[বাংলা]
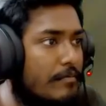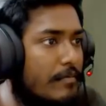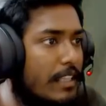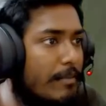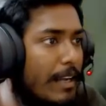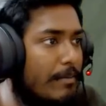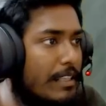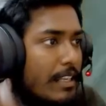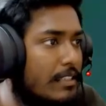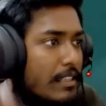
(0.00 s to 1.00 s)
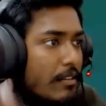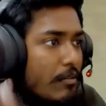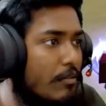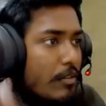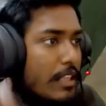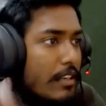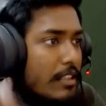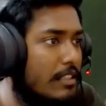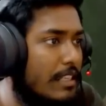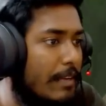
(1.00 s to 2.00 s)
এর ভাই ব্রাদার আছে ওই দেখে
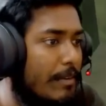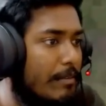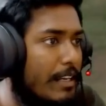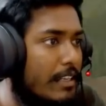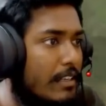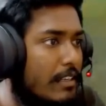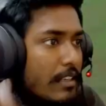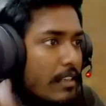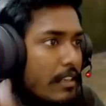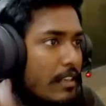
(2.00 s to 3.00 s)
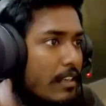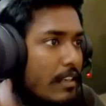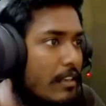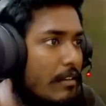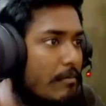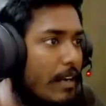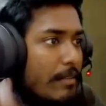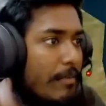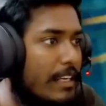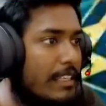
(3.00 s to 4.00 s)
যে স্নাইপার মারে ভাই
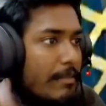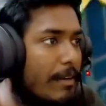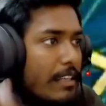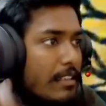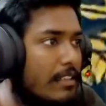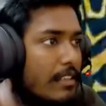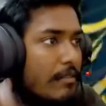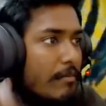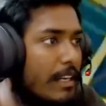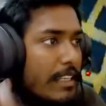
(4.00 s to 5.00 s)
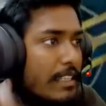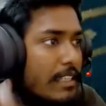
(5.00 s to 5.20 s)
মানে কি ভাই মানে কি